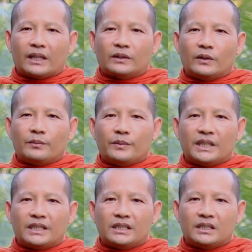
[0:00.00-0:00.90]
tẹt tồn
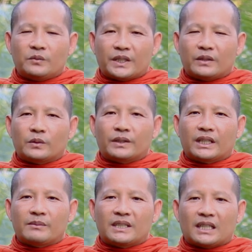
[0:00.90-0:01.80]
thì chỉ vật ruột
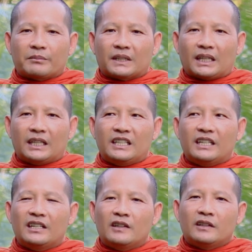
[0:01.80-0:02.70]
nơi bị chạm ngay
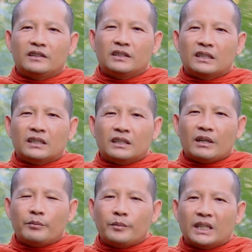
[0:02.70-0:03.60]
dương
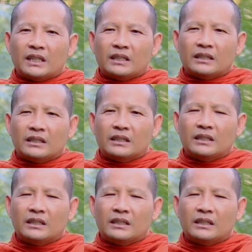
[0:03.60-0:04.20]
miên